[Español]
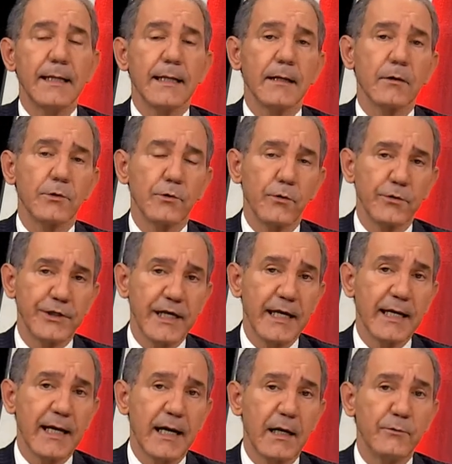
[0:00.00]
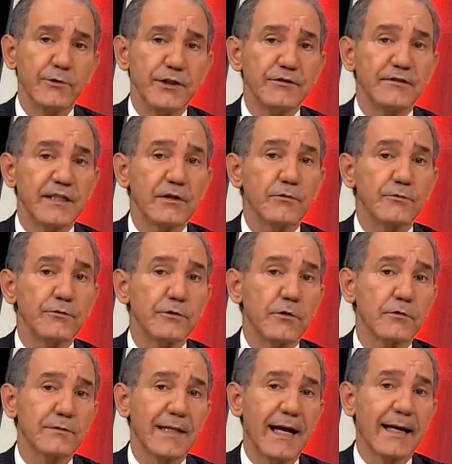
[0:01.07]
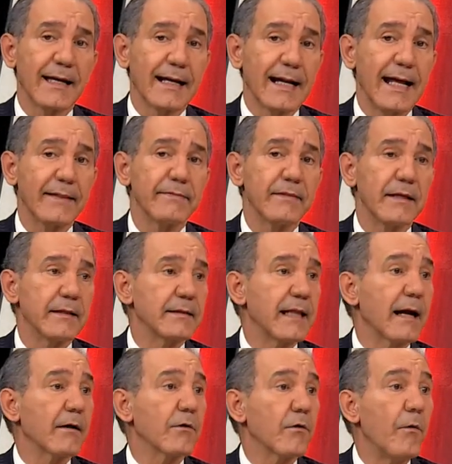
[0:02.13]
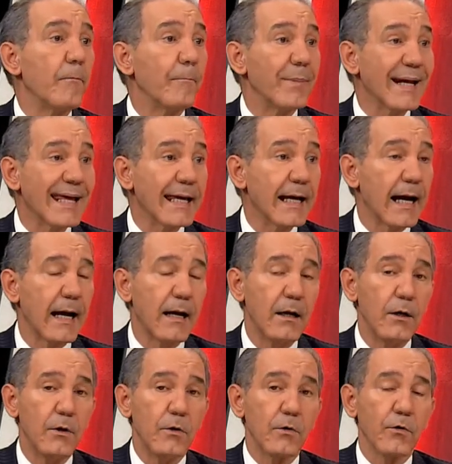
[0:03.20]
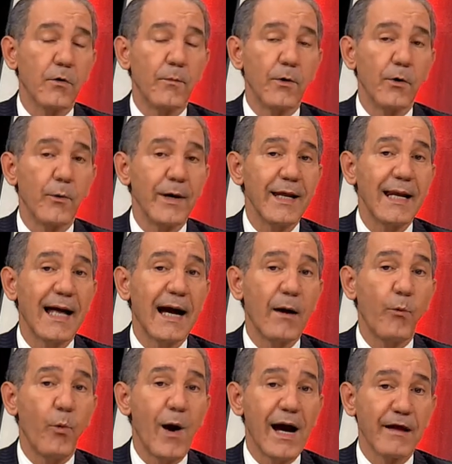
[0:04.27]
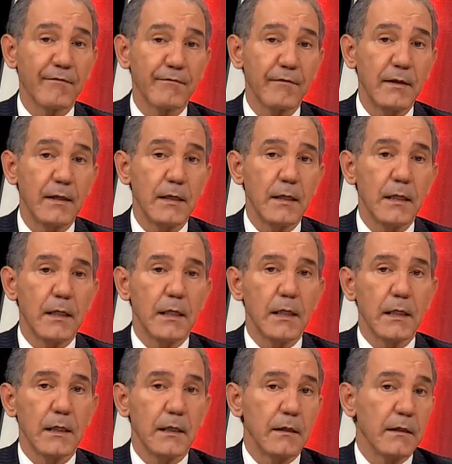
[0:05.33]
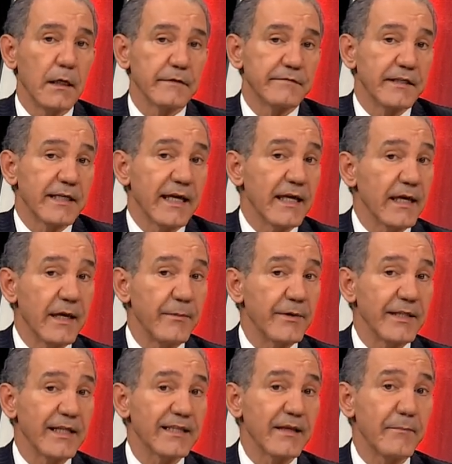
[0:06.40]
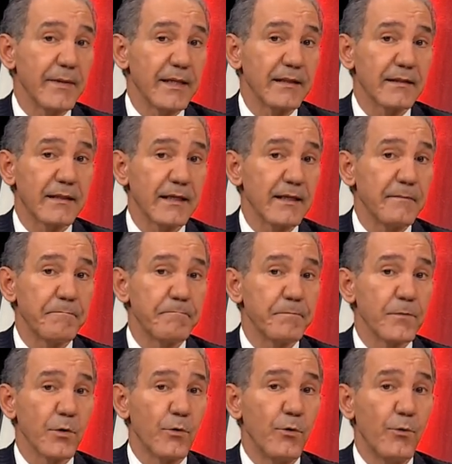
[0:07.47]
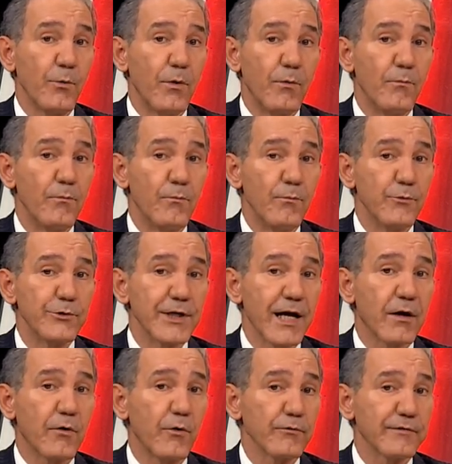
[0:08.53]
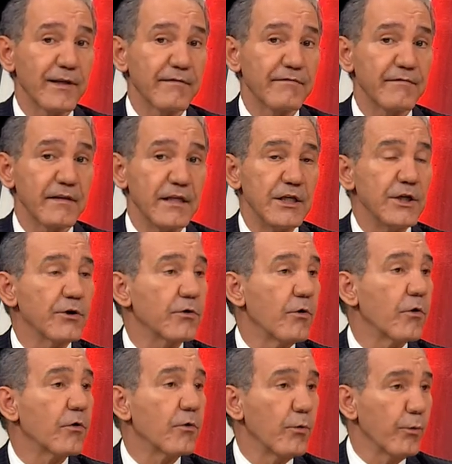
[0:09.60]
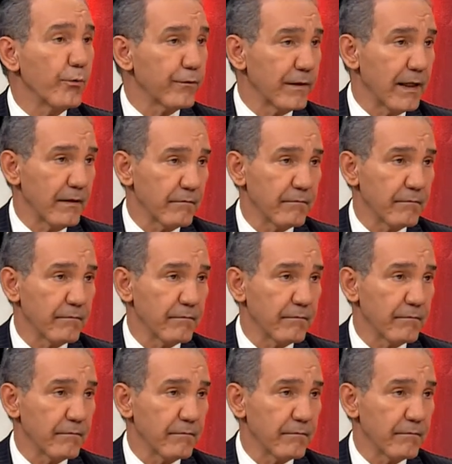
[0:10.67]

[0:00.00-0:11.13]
cuando llega a una institución tan grande y tan compleja como lo es la UAS. así que evidentemente hubo muchas cosas inconclusas